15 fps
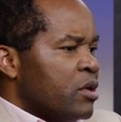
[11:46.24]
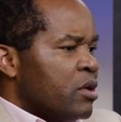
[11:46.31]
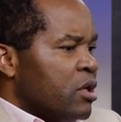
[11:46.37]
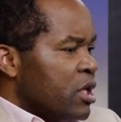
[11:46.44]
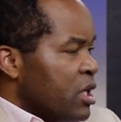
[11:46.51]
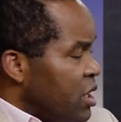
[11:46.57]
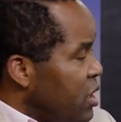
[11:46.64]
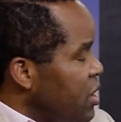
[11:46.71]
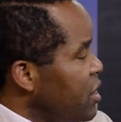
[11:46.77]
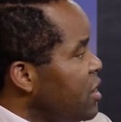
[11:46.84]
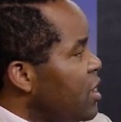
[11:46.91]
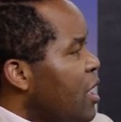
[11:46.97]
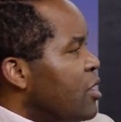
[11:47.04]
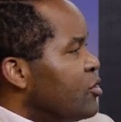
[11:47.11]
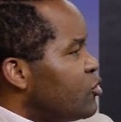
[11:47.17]
Et
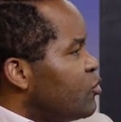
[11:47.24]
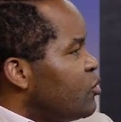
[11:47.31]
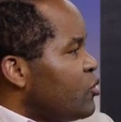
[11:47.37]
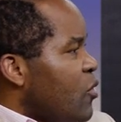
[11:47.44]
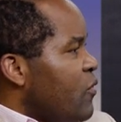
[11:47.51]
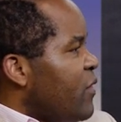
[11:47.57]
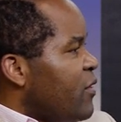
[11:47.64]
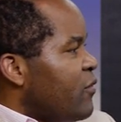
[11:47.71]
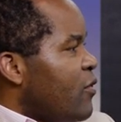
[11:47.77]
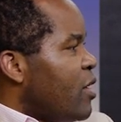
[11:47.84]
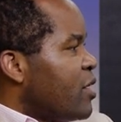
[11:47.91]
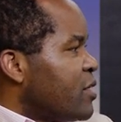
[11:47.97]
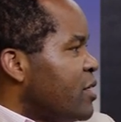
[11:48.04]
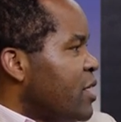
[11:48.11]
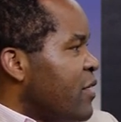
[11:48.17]
ensuite, on va
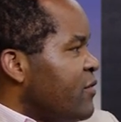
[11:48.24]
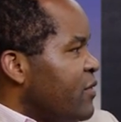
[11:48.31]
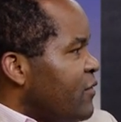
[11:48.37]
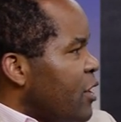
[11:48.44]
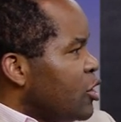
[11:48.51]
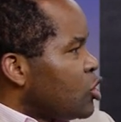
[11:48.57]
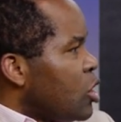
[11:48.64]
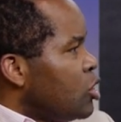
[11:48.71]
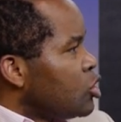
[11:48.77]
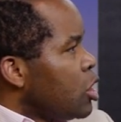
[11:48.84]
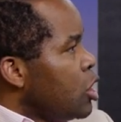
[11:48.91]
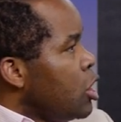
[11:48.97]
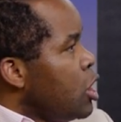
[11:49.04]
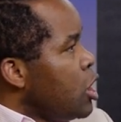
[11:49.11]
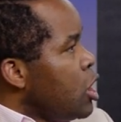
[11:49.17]
voir que la et Il trouve ces
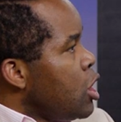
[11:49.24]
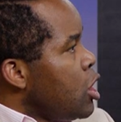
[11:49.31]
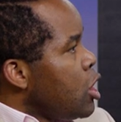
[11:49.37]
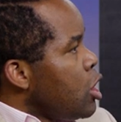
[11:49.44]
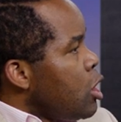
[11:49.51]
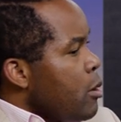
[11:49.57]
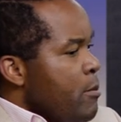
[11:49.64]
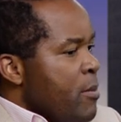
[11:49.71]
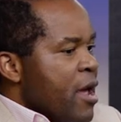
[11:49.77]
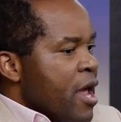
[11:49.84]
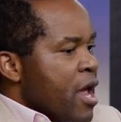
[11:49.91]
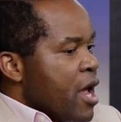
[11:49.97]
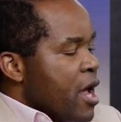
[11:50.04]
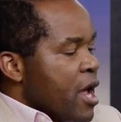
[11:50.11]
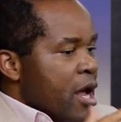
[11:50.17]
informations où
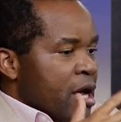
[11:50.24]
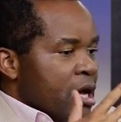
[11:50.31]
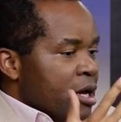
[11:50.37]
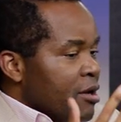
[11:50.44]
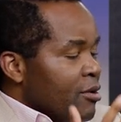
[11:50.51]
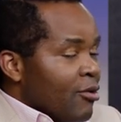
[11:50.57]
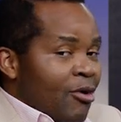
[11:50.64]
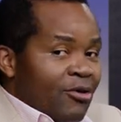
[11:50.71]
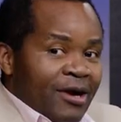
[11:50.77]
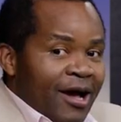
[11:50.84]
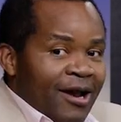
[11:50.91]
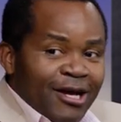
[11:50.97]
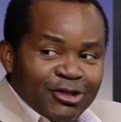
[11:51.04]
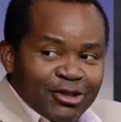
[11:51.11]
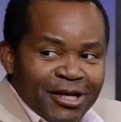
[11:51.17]
ben, on
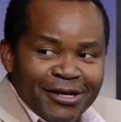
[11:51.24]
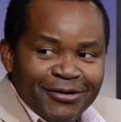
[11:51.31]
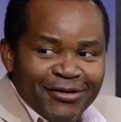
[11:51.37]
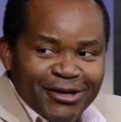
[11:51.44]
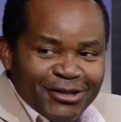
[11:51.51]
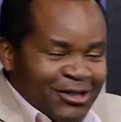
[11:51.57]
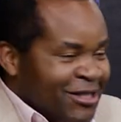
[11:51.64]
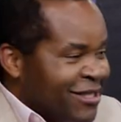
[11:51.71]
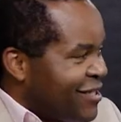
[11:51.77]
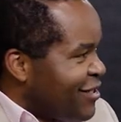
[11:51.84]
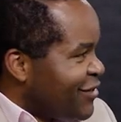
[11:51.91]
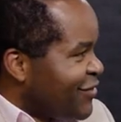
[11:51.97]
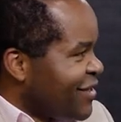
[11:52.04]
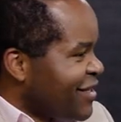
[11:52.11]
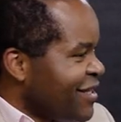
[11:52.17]
a la chaîne Évangile
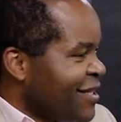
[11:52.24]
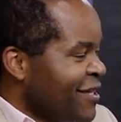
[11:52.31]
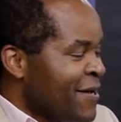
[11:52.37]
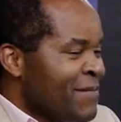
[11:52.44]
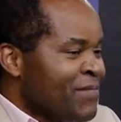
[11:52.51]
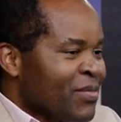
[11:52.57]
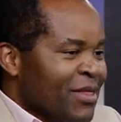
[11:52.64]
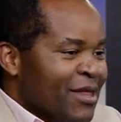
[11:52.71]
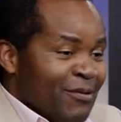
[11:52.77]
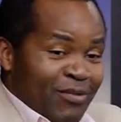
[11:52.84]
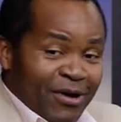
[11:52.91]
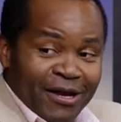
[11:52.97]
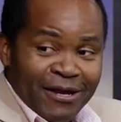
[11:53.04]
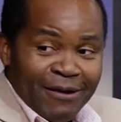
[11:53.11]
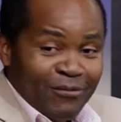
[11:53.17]
TV. Hmm.
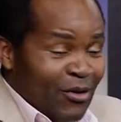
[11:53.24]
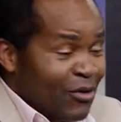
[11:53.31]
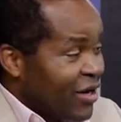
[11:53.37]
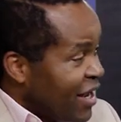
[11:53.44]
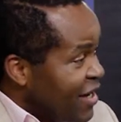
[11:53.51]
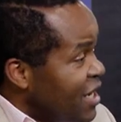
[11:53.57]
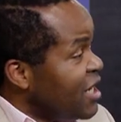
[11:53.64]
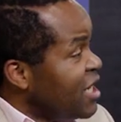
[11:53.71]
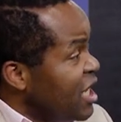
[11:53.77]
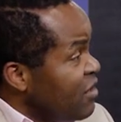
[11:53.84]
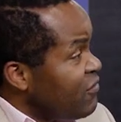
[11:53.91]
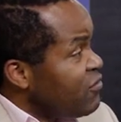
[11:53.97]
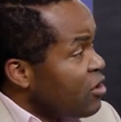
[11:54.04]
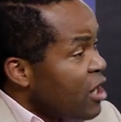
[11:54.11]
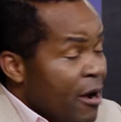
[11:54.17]
par exemple, on a des
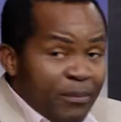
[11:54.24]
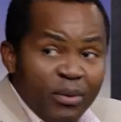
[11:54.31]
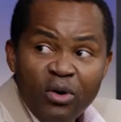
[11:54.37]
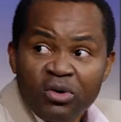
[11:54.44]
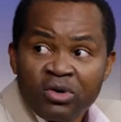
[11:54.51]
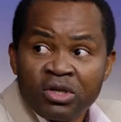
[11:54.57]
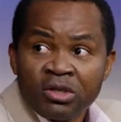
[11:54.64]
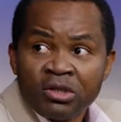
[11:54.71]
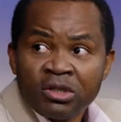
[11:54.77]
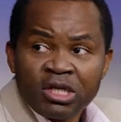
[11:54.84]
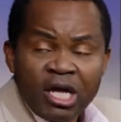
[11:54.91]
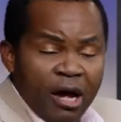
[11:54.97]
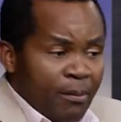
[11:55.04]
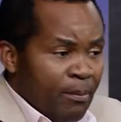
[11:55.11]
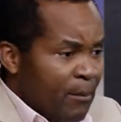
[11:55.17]
livres de l'apôtre. Hmm, il
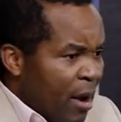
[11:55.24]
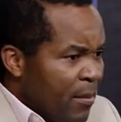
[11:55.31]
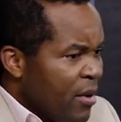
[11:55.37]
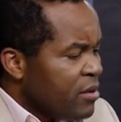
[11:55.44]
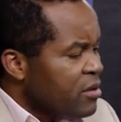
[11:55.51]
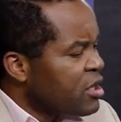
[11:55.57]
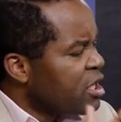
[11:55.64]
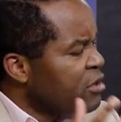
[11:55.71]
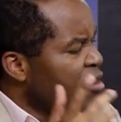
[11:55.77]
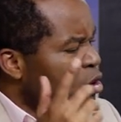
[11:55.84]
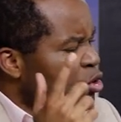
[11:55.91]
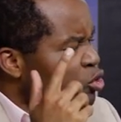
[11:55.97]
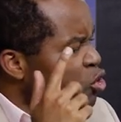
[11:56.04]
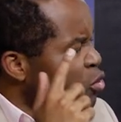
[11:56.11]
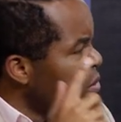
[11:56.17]
y a hmm, pas mal de livres dans
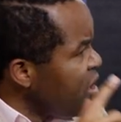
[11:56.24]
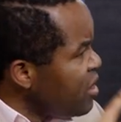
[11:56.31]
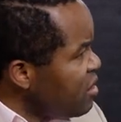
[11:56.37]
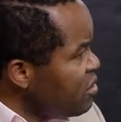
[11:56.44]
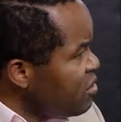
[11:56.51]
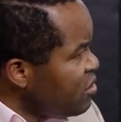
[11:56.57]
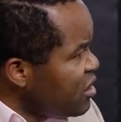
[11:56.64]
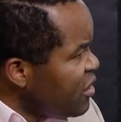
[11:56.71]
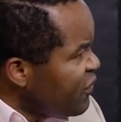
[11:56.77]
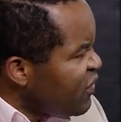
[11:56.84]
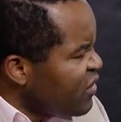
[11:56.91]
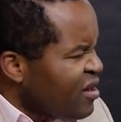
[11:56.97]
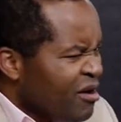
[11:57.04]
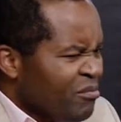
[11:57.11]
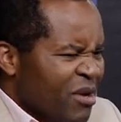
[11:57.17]
le domaine des
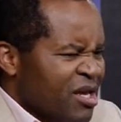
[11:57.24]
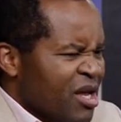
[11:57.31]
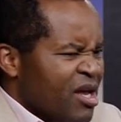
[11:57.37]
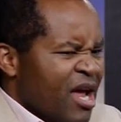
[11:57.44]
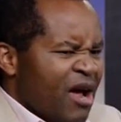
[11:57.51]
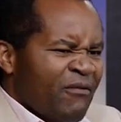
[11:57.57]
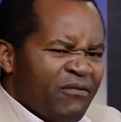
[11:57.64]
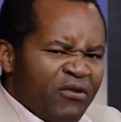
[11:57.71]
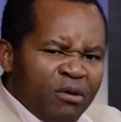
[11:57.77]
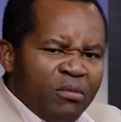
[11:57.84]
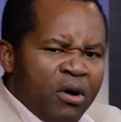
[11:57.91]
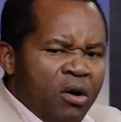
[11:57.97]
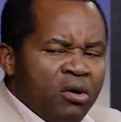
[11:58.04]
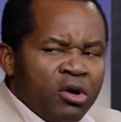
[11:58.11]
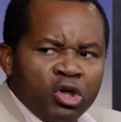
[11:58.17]
finances. Mais il, y a,
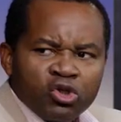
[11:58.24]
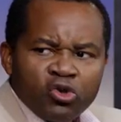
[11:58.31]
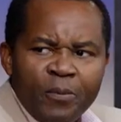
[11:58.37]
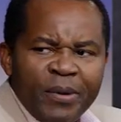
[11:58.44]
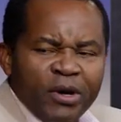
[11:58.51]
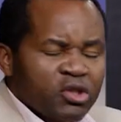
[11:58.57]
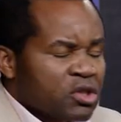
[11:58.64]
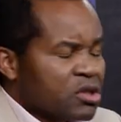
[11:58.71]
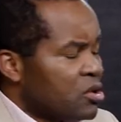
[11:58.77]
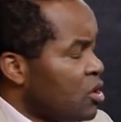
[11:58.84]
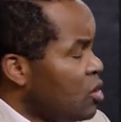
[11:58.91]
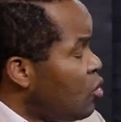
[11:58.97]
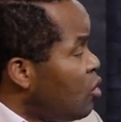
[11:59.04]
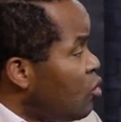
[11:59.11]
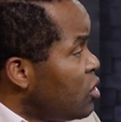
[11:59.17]
vraiment, je pense
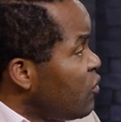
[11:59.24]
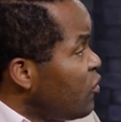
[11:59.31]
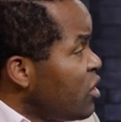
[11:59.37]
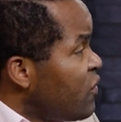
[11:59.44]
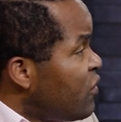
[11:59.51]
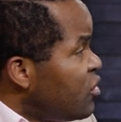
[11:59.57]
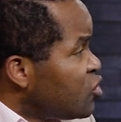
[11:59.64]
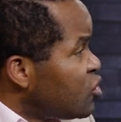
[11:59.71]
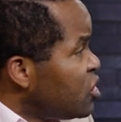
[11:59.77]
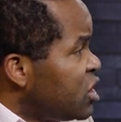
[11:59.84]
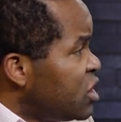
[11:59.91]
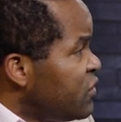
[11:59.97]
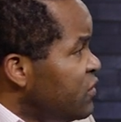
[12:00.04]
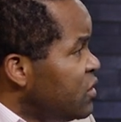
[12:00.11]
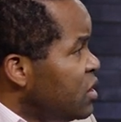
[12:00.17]
qu'au niveau d'Évangile
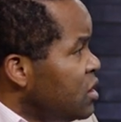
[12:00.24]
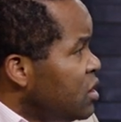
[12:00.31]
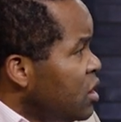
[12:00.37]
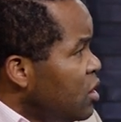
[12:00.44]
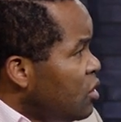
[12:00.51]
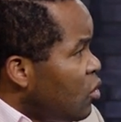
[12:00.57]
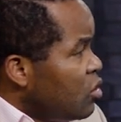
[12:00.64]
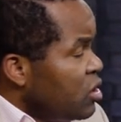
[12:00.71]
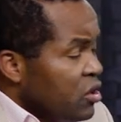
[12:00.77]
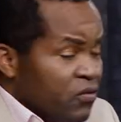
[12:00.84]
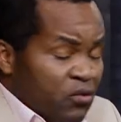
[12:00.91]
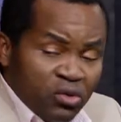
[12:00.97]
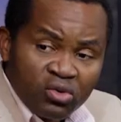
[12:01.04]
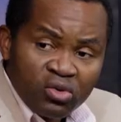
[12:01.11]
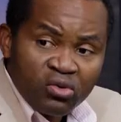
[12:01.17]
TV, au
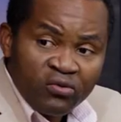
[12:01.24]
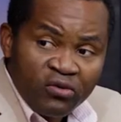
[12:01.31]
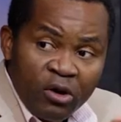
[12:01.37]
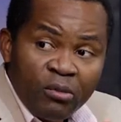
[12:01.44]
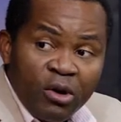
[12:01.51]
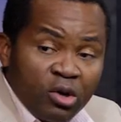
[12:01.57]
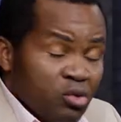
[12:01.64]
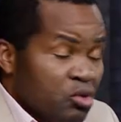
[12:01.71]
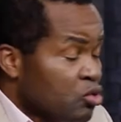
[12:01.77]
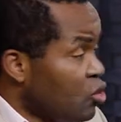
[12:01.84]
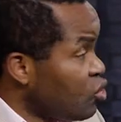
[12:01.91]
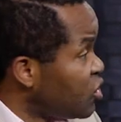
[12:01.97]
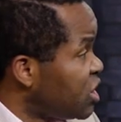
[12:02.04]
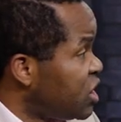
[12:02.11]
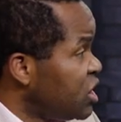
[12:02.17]
niveau de vraiment
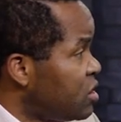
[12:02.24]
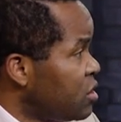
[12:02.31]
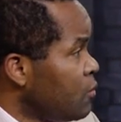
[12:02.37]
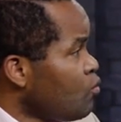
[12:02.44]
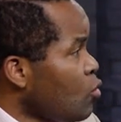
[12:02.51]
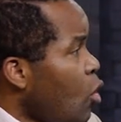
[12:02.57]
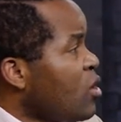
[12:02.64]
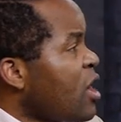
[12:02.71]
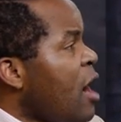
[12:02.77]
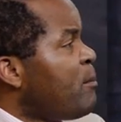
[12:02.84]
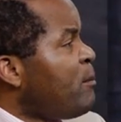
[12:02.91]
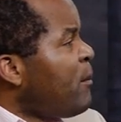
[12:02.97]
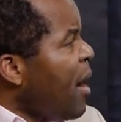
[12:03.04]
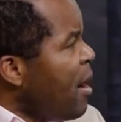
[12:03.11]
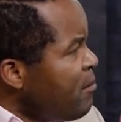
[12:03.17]
nos sites, on a
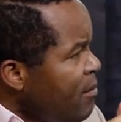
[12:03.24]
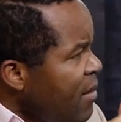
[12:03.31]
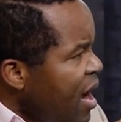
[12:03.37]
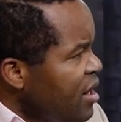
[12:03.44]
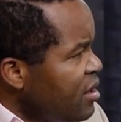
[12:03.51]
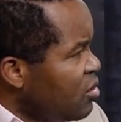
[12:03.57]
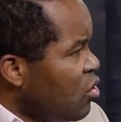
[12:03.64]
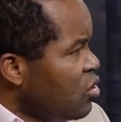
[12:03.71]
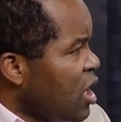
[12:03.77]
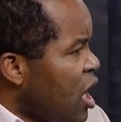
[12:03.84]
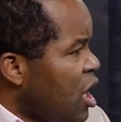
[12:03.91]
pas mal, on a